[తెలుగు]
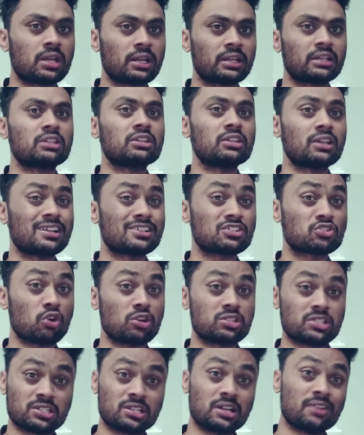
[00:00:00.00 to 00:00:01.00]
జరిగింది అండ్
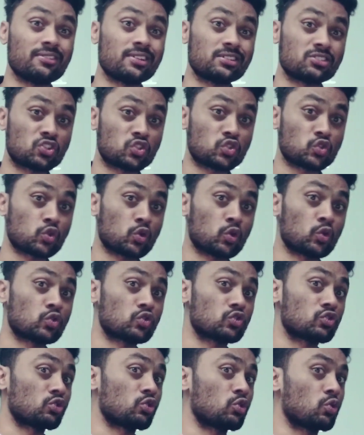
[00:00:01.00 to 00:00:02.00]
జాన్ సినా వర్సెస్
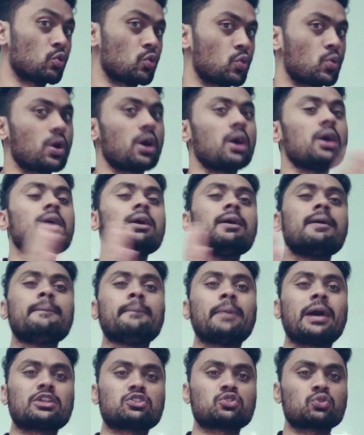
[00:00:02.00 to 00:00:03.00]
సోలో సిక్కువా
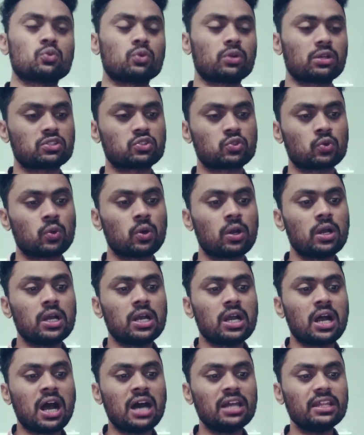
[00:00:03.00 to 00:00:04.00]
మ్యాచ్ కూడా సో
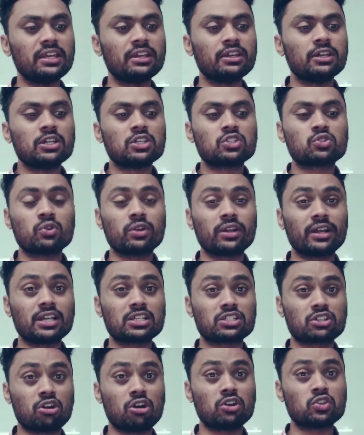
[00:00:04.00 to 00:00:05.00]
అది స్టోరీ
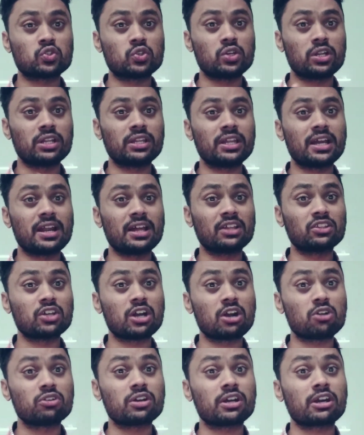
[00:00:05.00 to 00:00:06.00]
గ్యాస్ క్రౌన్ జూలర్ది అండ్
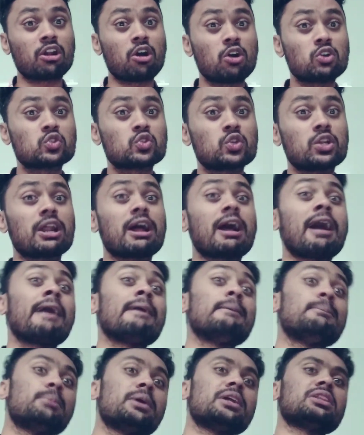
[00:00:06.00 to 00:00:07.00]
అంతేకాకుండా క్రౌన్ జూలర్
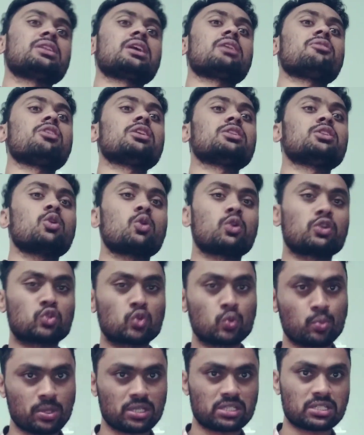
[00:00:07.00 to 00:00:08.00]
అయిపోయిన తర్వాత ఒక
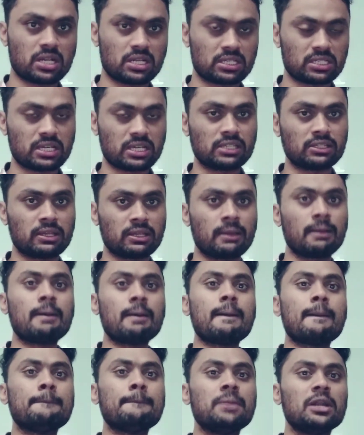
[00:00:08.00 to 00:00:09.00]
సూపర్ స్టార్స్కి అయితే
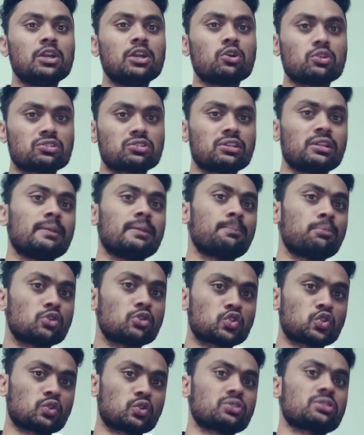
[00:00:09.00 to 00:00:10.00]
బిల్డ్ వస్తుంది
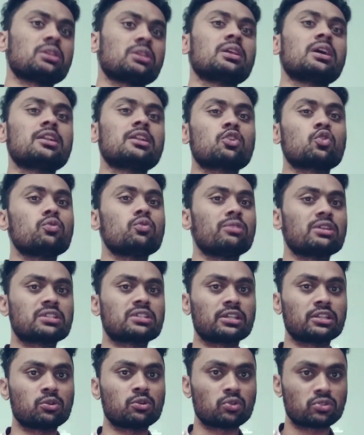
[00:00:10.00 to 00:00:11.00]
పుష్ వస్తుంది అన్న
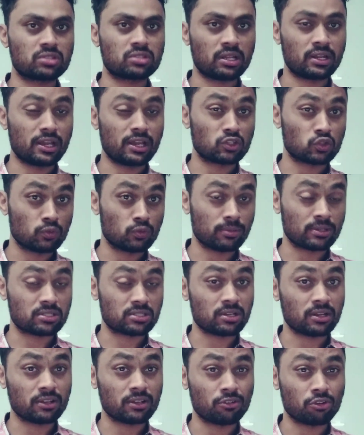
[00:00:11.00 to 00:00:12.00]
రూమర్స్ అయితే వస్తానే ఆ
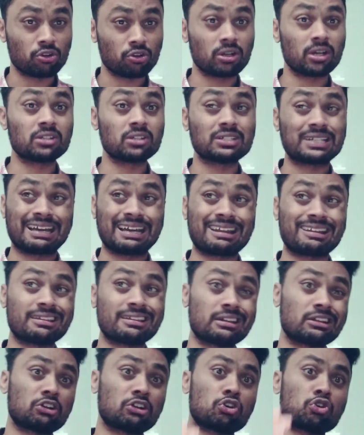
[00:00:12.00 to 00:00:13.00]
సూపర్ స్టార్ ఎవరో కాదు
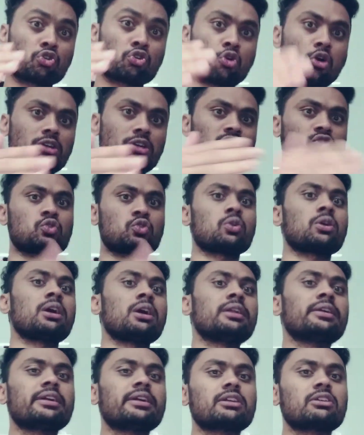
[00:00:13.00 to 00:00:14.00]
కరియన్ క్రాస్
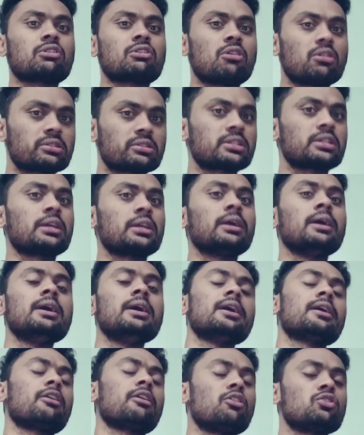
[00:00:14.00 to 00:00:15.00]
కరియన్ క్రాస్కి
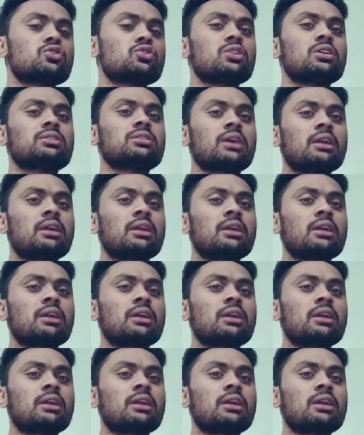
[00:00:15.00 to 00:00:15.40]
క్రౌన్ జూలర్